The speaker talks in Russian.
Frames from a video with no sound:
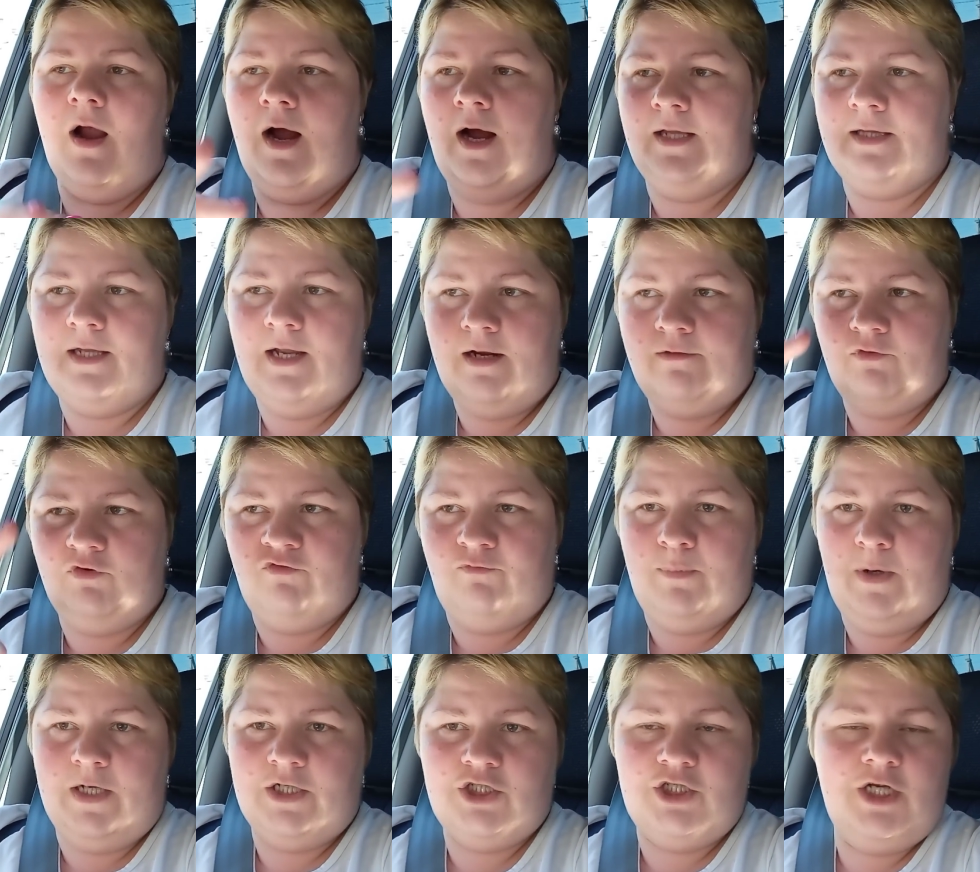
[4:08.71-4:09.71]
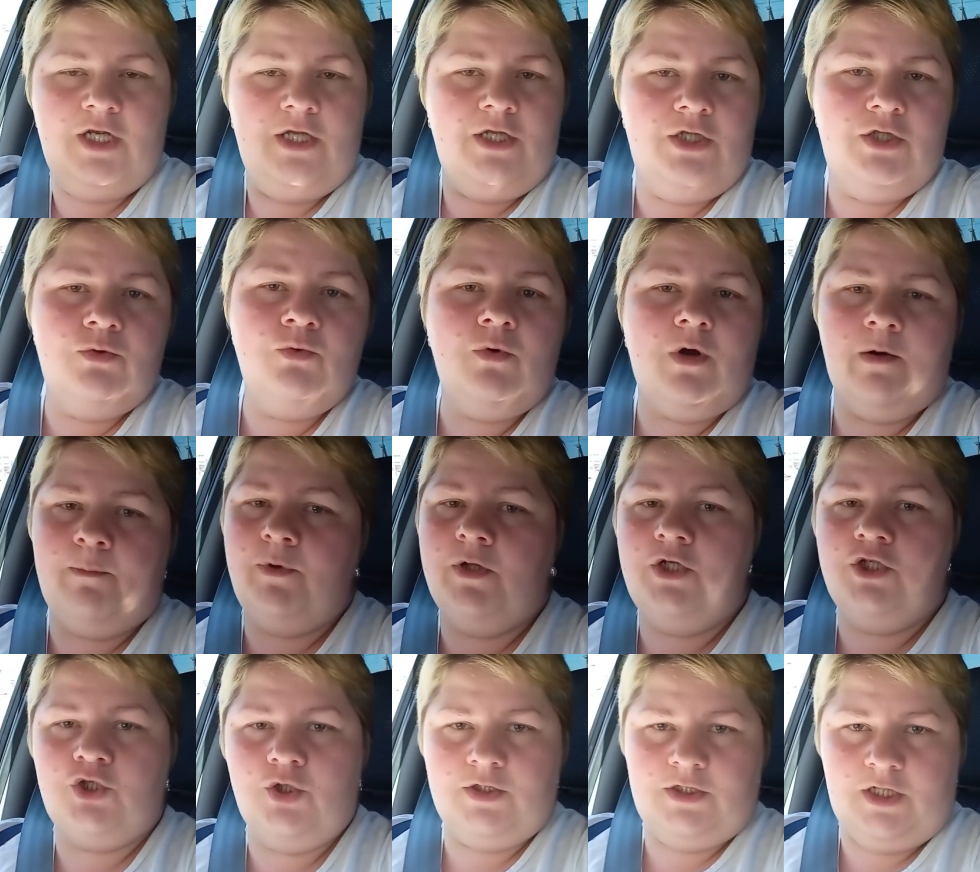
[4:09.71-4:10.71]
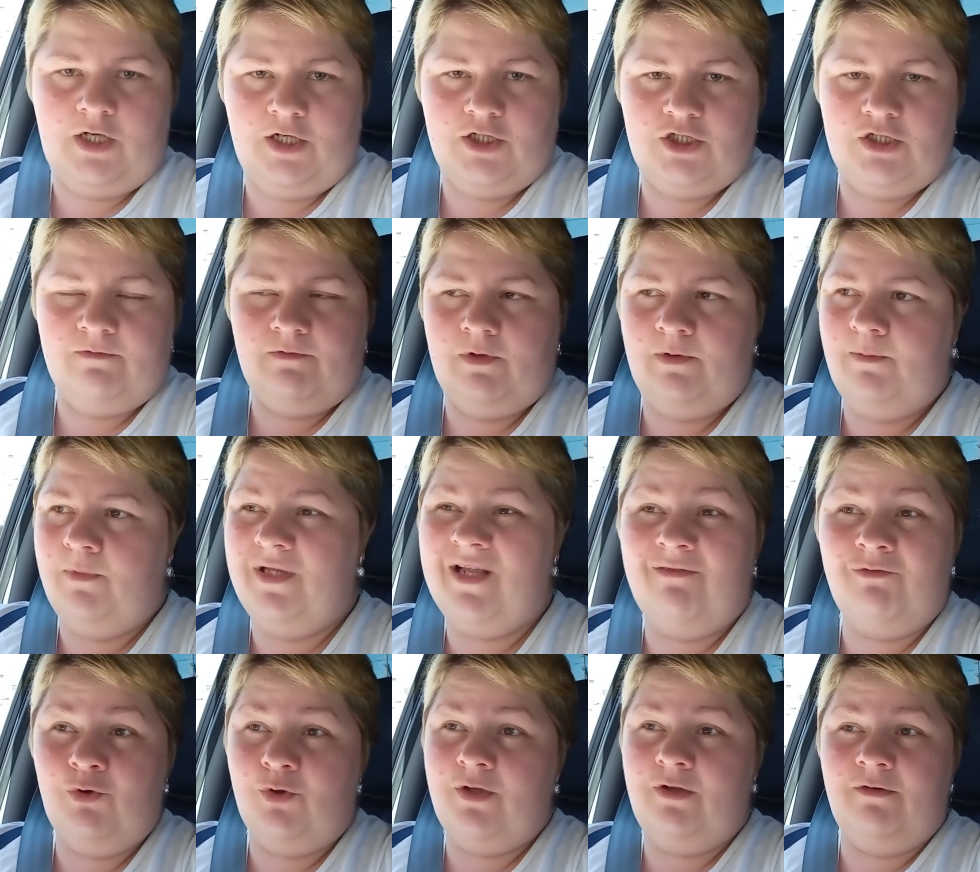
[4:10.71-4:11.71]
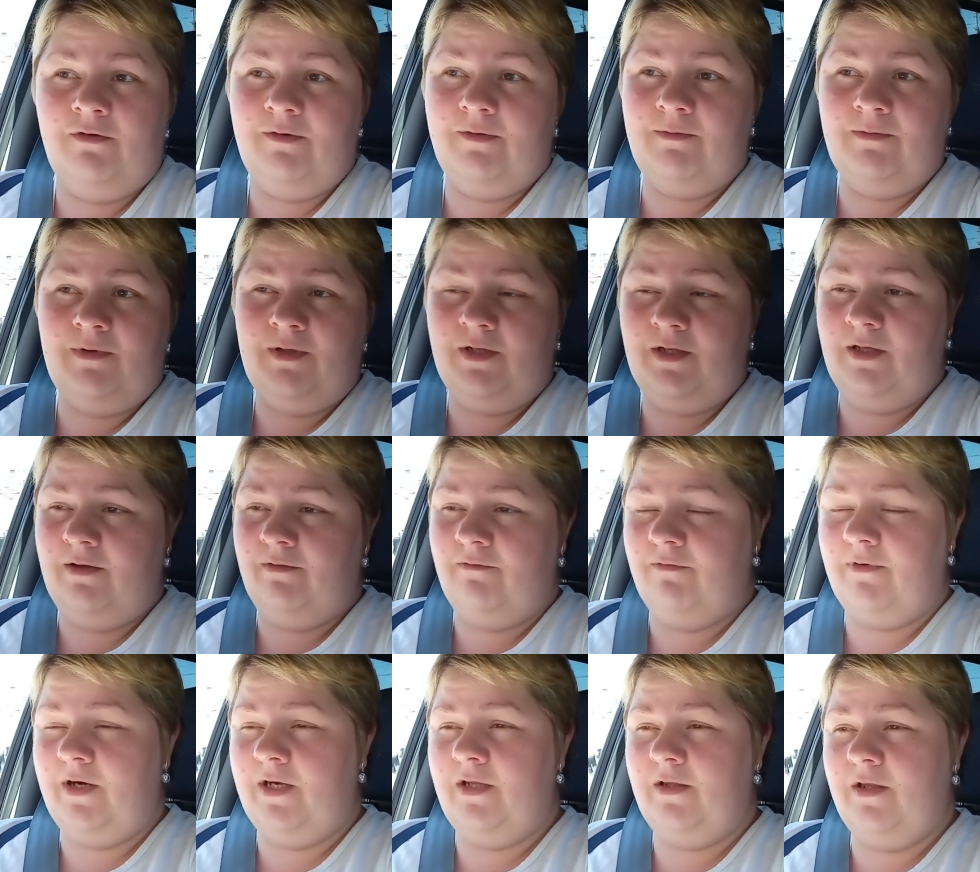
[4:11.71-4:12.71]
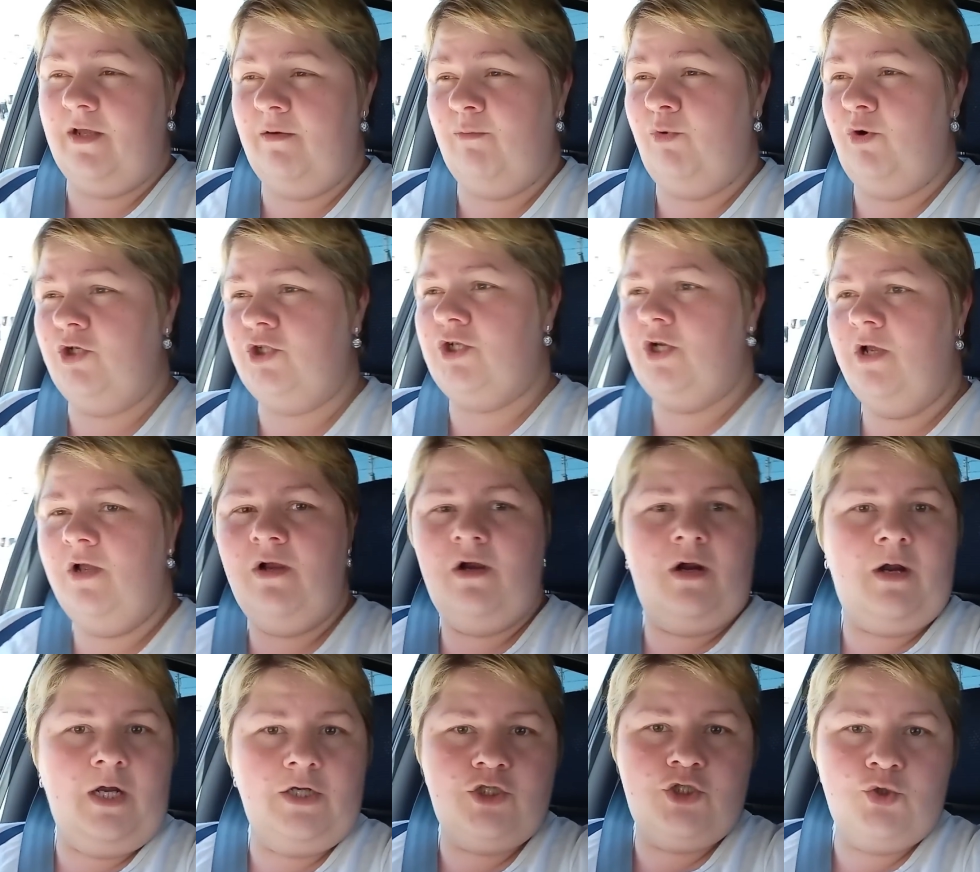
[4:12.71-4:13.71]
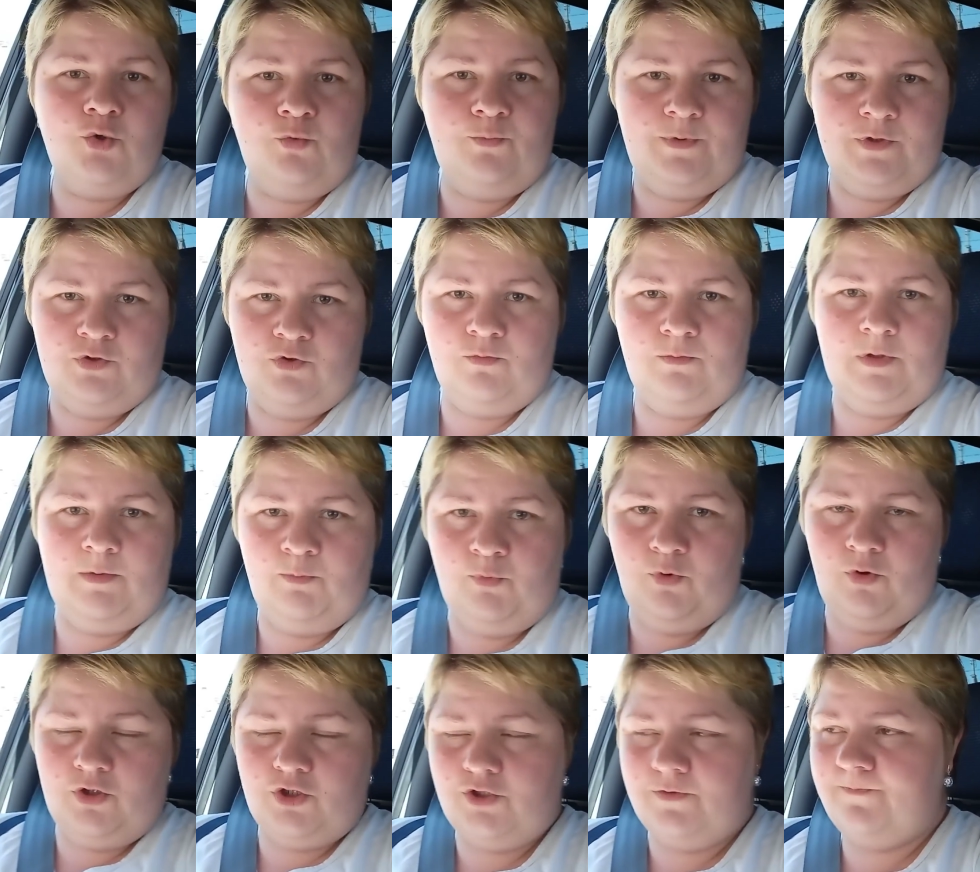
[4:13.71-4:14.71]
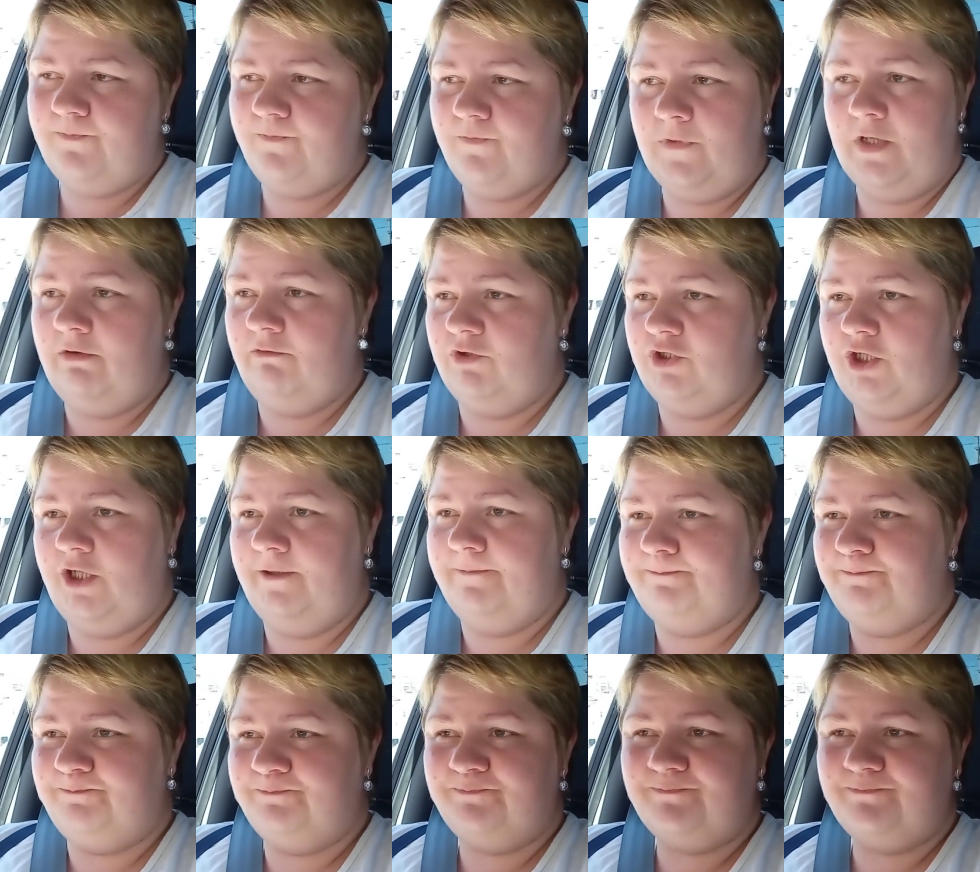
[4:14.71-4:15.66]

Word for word: А так вот в борще, ну, как бы ничего страшного. И мы давно не, не варила я борщ. Хочу безумно борщ, девочки.